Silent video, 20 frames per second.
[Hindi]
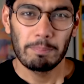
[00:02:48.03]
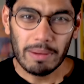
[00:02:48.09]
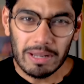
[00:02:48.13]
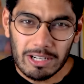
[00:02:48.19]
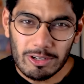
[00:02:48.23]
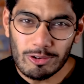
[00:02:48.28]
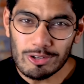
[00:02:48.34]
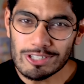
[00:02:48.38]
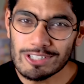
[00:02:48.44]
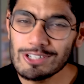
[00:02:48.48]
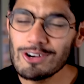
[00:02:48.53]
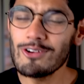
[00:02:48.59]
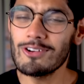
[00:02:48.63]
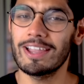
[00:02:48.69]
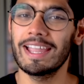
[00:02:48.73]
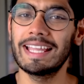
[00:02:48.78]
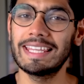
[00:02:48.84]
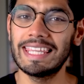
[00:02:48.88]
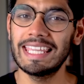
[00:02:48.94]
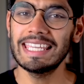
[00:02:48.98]
पर कुछ लोग
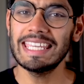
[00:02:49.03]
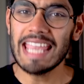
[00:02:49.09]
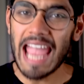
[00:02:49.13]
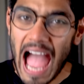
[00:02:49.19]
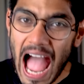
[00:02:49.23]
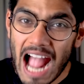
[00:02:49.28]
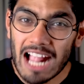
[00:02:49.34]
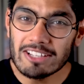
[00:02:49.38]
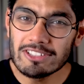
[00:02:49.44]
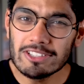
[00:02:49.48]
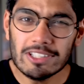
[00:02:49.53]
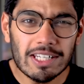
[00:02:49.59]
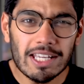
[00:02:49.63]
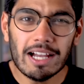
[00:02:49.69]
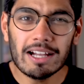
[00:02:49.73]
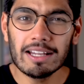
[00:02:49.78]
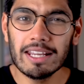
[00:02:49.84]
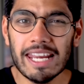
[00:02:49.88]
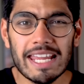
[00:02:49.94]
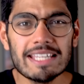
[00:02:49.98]
कहते हैं कि एक्चुअली
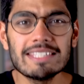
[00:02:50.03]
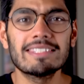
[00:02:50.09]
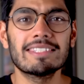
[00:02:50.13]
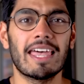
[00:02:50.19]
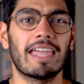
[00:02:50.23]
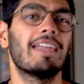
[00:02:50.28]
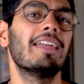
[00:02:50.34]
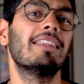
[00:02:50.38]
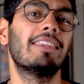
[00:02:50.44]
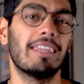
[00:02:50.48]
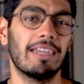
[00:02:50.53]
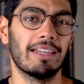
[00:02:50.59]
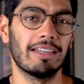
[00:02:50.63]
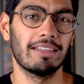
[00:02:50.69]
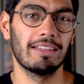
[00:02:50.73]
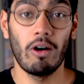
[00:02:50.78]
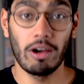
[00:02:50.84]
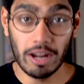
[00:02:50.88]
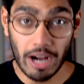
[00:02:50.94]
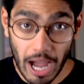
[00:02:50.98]
अंग्रेज सही थे
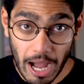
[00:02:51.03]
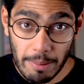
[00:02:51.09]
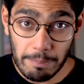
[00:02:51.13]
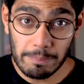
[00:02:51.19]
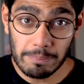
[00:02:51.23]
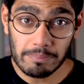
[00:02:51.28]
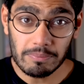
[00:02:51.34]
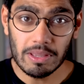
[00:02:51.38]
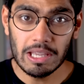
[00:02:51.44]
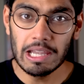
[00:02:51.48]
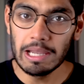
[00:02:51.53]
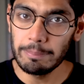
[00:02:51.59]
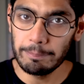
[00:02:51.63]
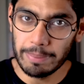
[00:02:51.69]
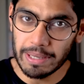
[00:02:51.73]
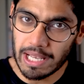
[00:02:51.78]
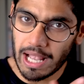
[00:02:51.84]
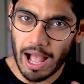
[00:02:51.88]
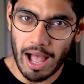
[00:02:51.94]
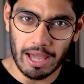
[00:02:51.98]
और हम
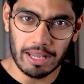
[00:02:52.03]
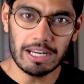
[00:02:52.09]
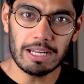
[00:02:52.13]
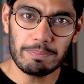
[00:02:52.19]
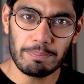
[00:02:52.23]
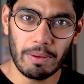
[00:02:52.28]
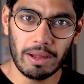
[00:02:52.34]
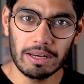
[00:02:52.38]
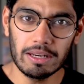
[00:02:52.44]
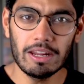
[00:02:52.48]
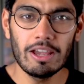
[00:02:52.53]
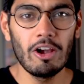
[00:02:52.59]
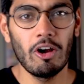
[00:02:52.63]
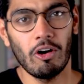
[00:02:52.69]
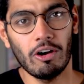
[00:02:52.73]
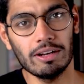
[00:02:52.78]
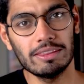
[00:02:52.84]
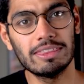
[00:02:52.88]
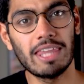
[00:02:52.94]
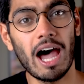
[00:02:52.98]
भिखारीपन
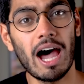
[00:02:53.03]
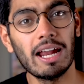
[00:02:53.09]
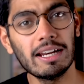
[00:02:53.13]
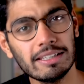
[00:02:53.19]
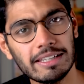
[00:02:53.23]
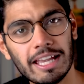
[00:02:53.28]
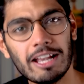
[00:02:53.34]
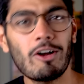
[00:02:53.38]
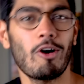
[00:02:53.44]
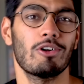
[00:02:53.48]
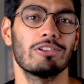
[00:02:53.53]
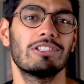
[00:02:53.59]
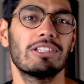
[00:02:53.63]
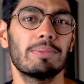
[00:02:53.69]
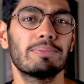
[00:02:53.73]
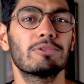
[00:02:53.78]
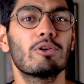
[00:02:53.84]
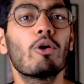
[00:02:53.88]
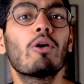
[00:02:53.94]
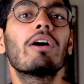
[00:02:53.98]
और दान के
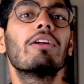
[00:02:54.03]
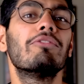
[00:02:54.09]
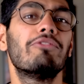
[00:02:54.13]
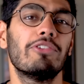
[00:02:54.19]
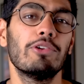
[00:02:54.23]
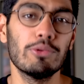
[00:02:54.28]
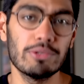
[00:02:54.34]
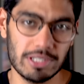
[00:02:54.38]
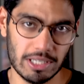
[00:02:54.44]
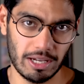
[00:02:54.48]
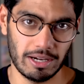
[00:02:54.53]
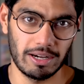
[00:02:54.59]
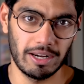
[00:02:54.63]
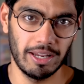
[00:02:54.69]
कॉन्सेप्ट को कंफ्यूज कर